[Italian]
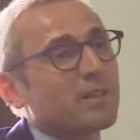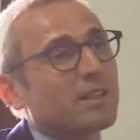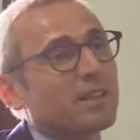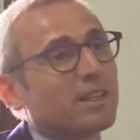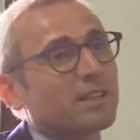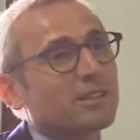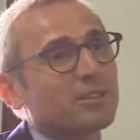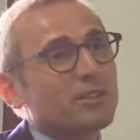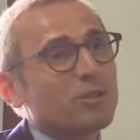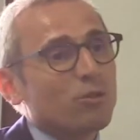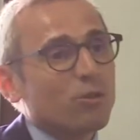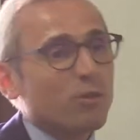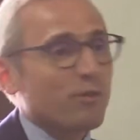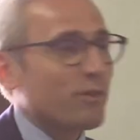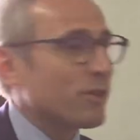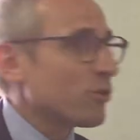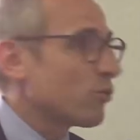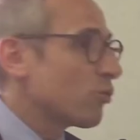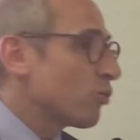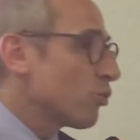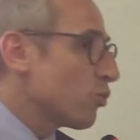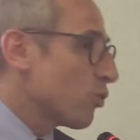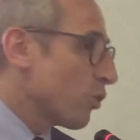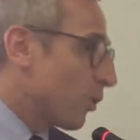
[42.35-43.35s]
articolo
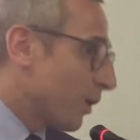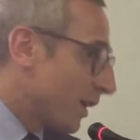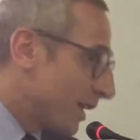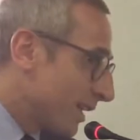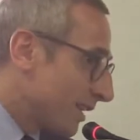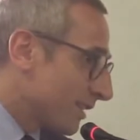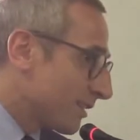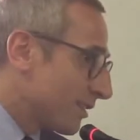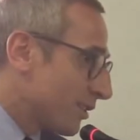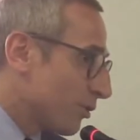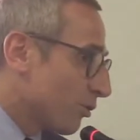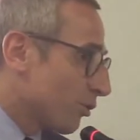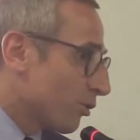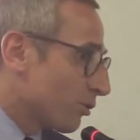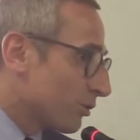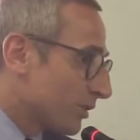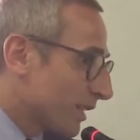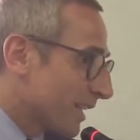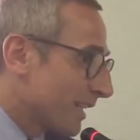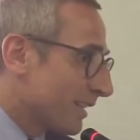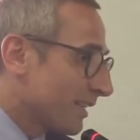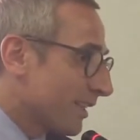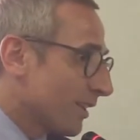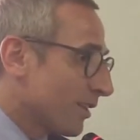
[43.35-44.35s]
21 e l'articolo
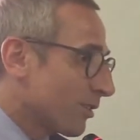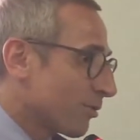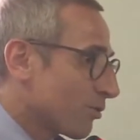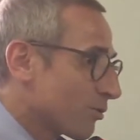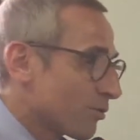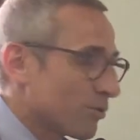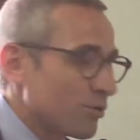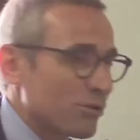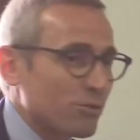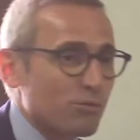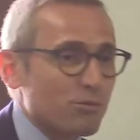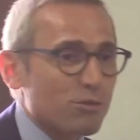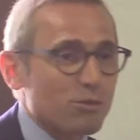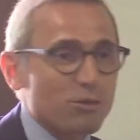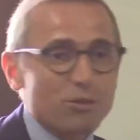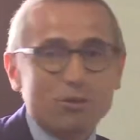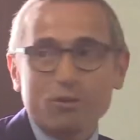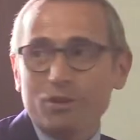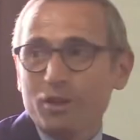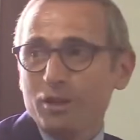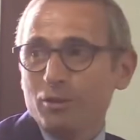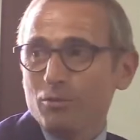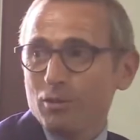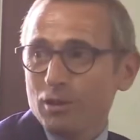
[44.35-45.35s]
3 della
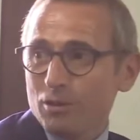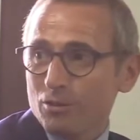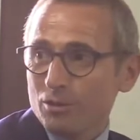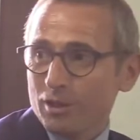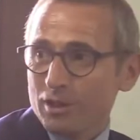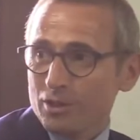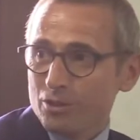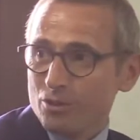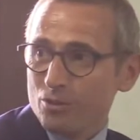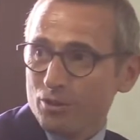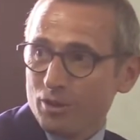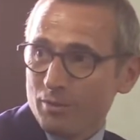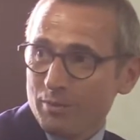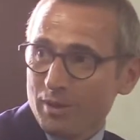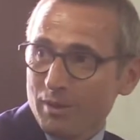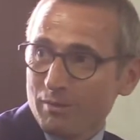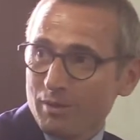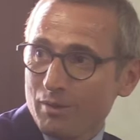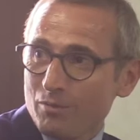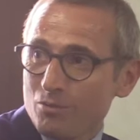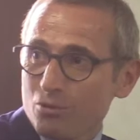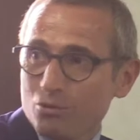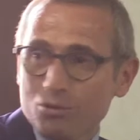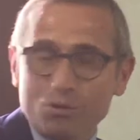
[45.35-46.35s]
Costituzione. In quell'occasione
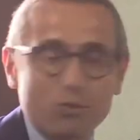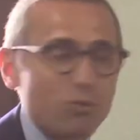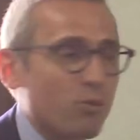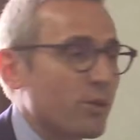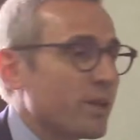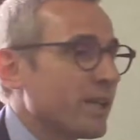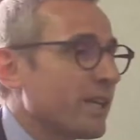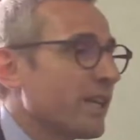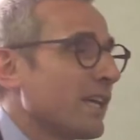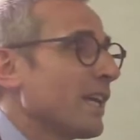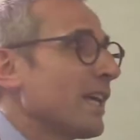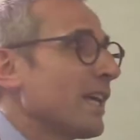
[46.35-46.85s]
abbiamo avuto qui